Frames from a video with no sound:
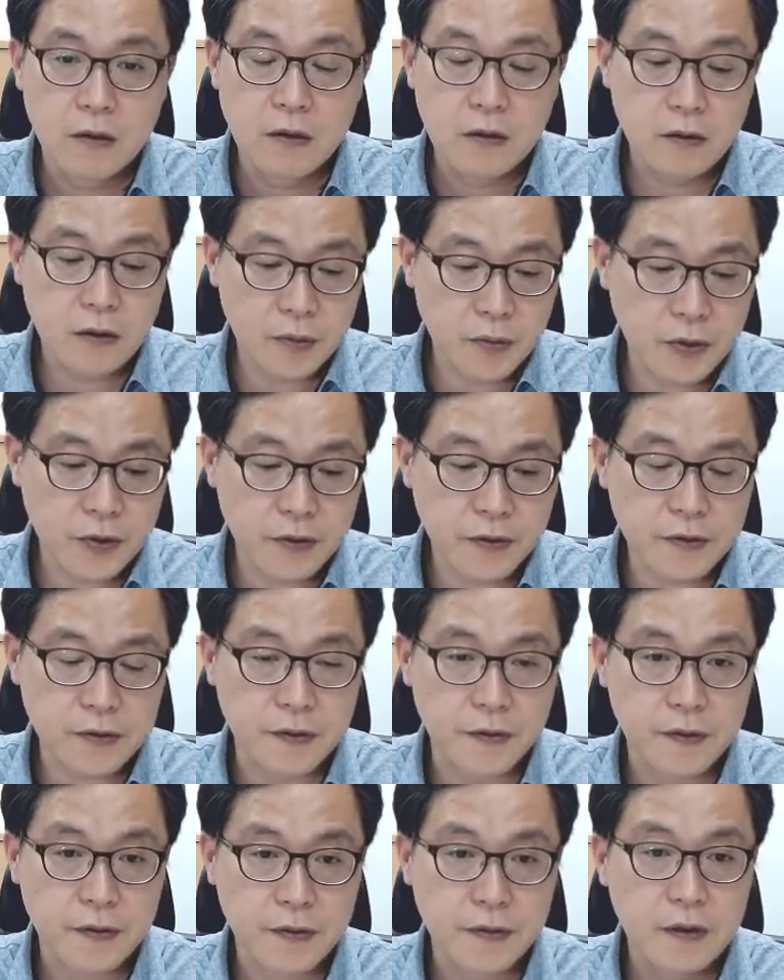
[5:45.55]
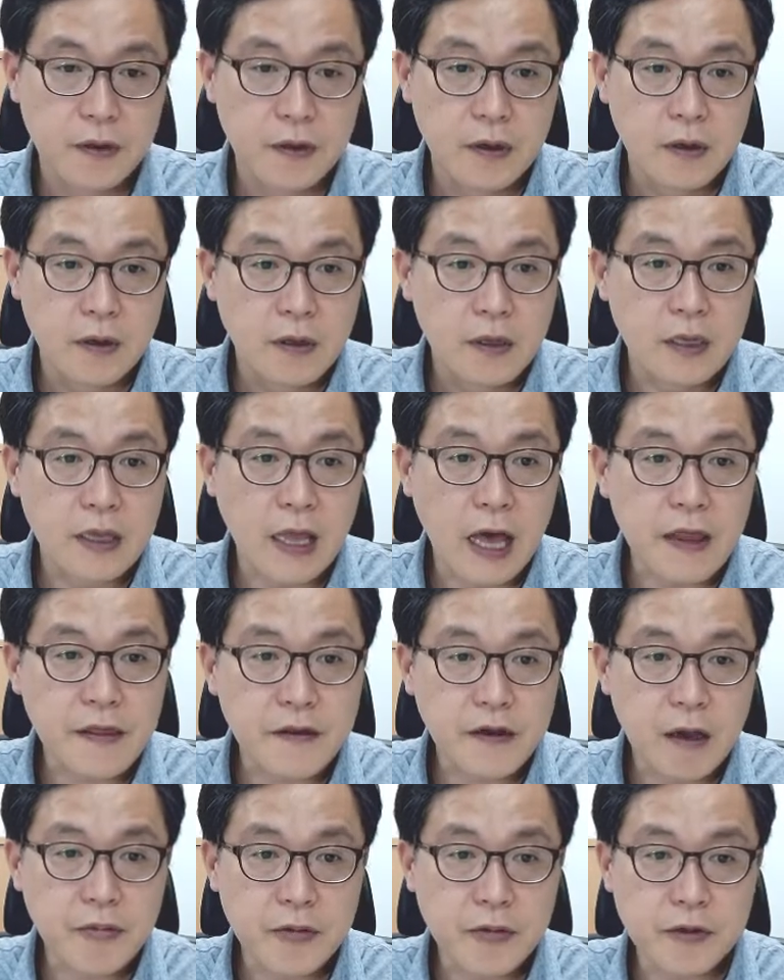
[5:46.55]
그러면은 이 난스
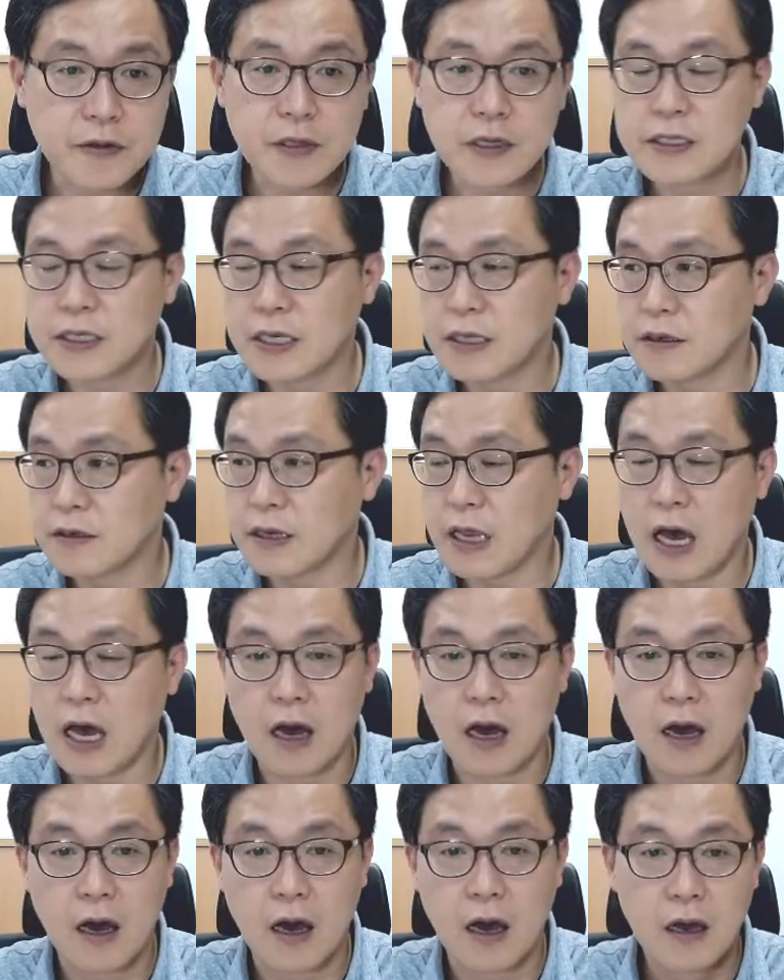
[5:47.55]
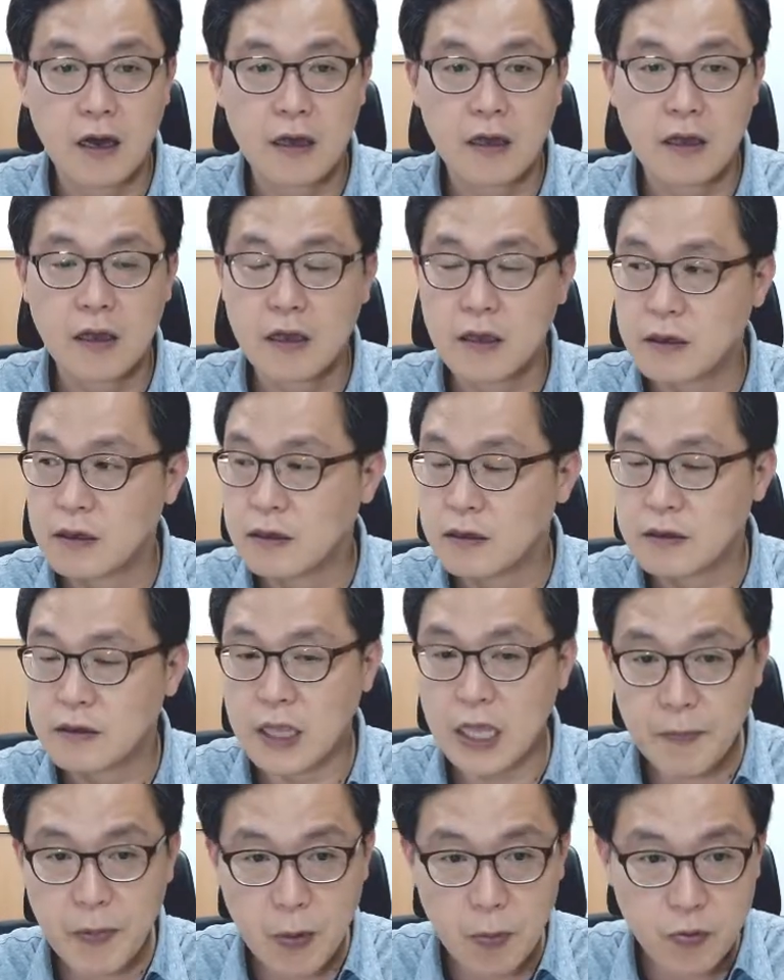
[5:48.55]
값을 어떻게 찾느냐?
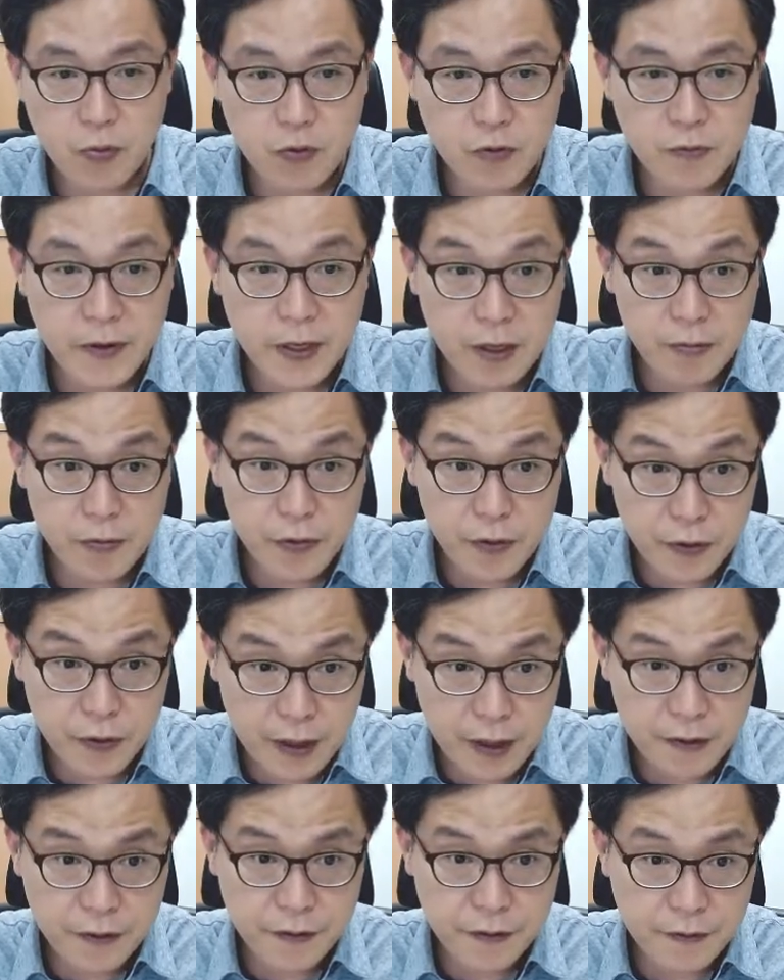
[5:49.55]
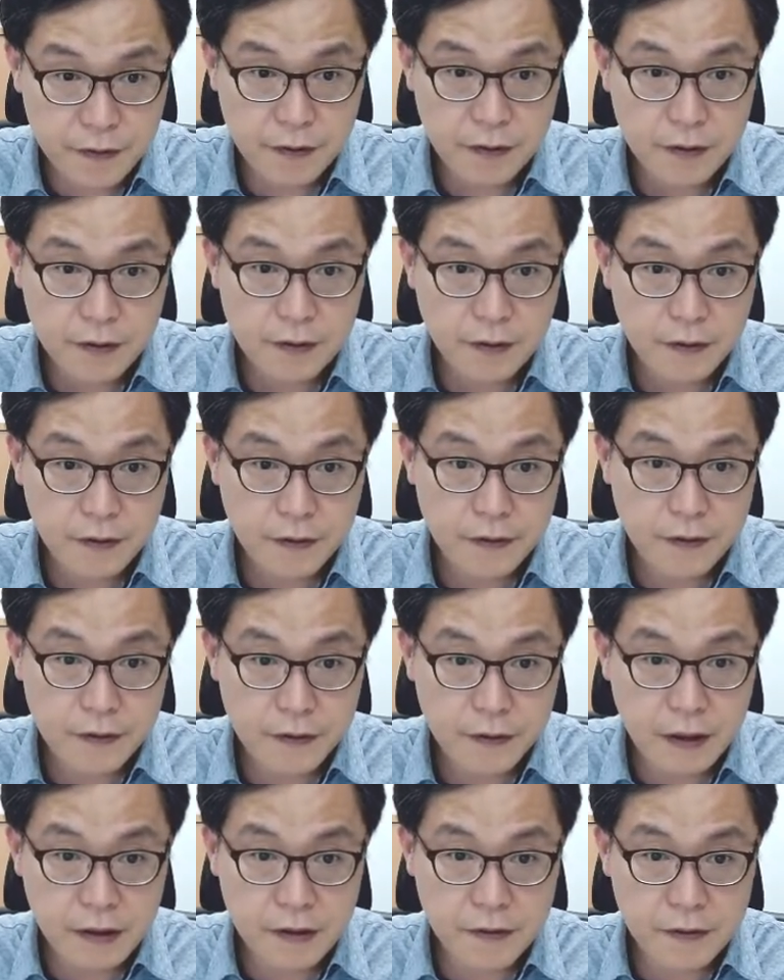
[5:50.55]
대입해 보는 수밖에 없어요. 난스를
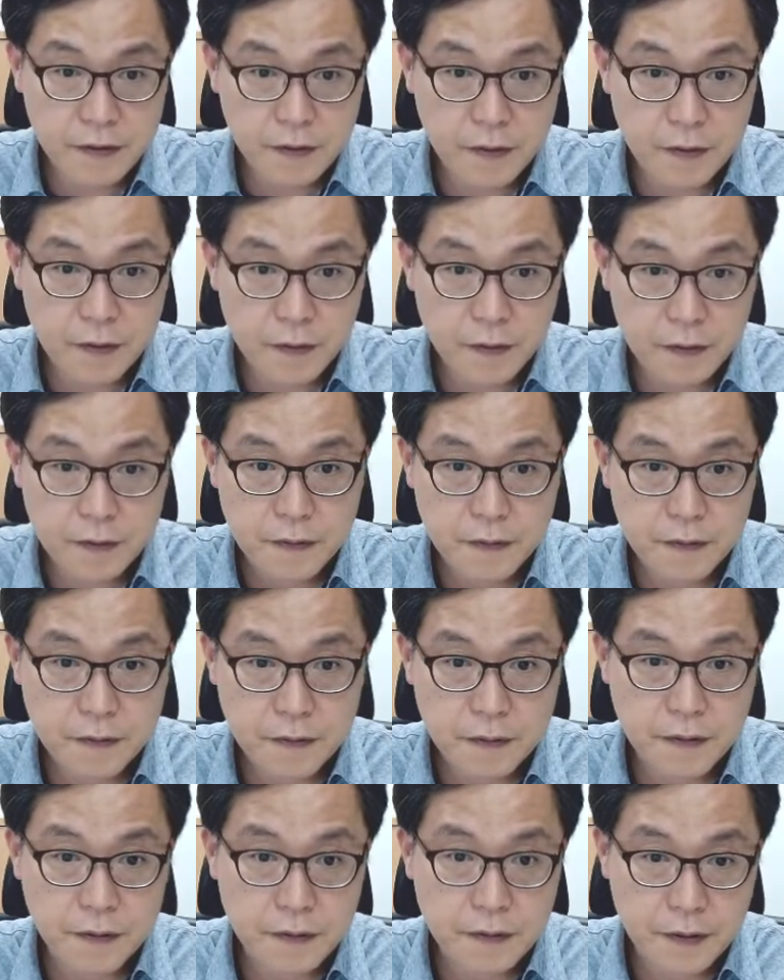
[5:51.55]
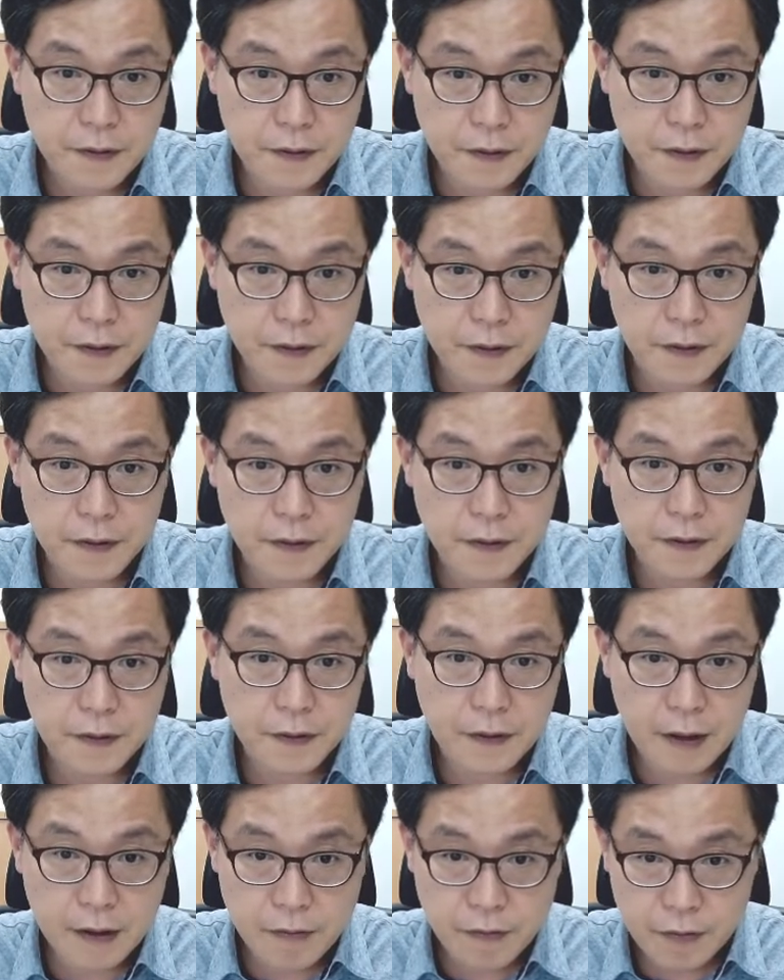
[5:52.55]
난스 이퀄 0
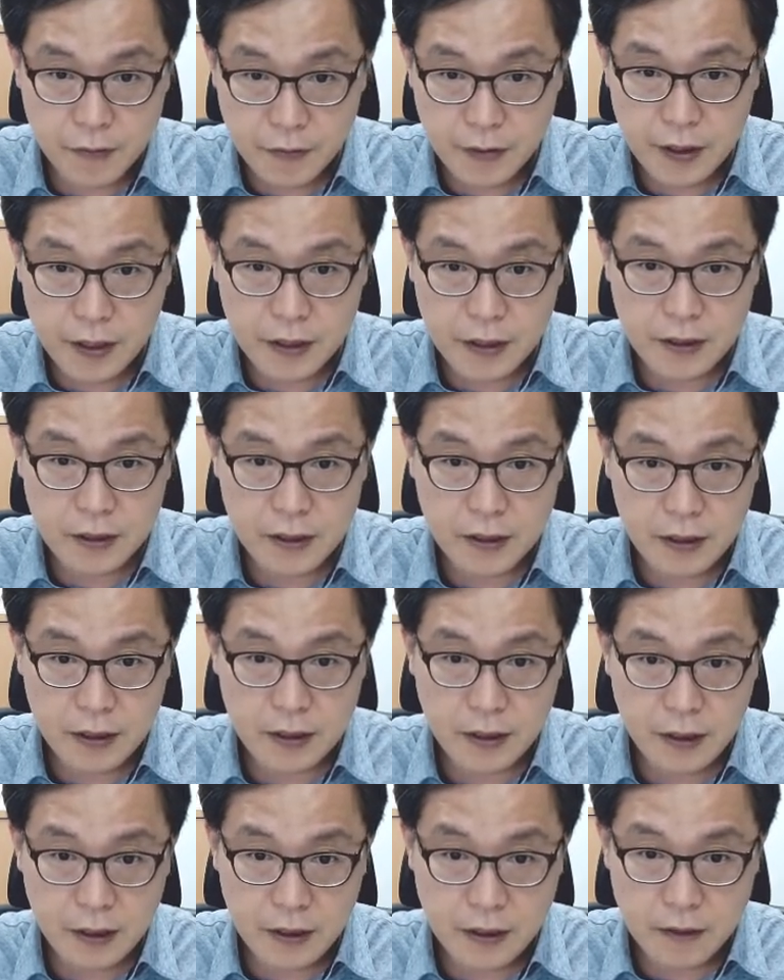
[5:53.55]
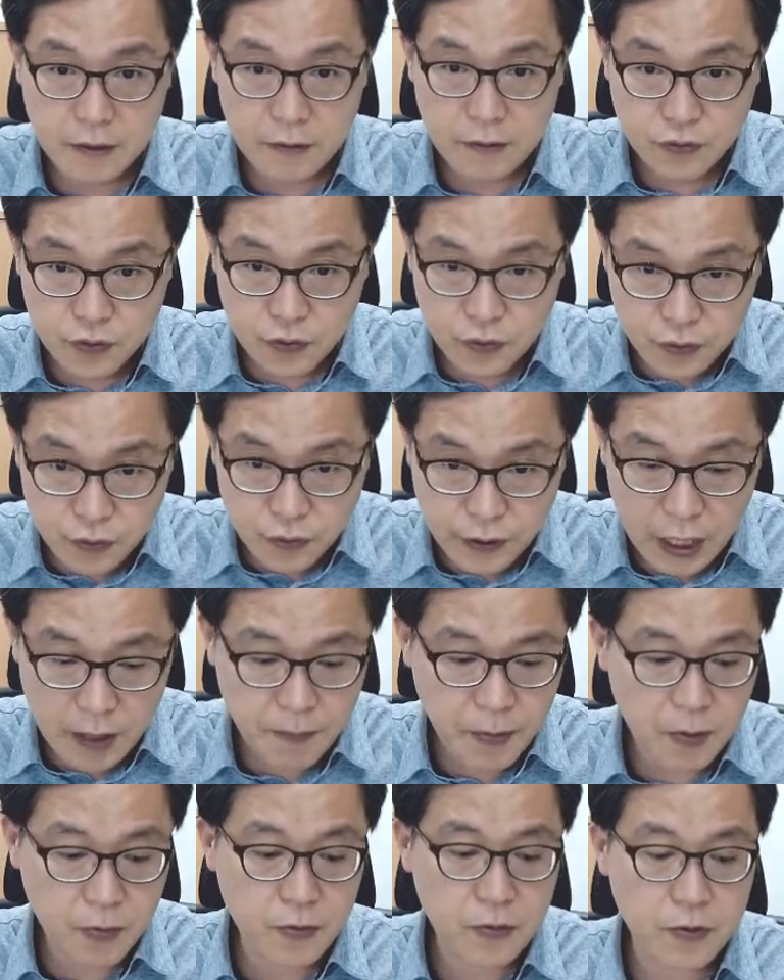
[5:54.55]
난투 이퀄 1, 2, 1 쭉
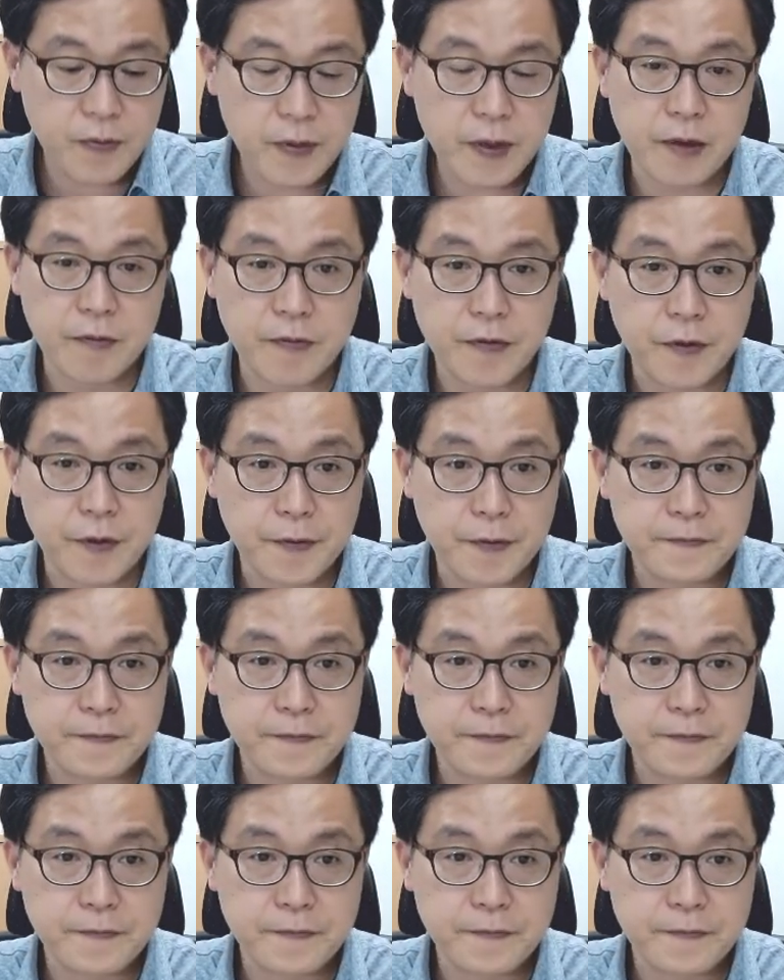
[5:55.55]
대입해 본 수밖에 없어요.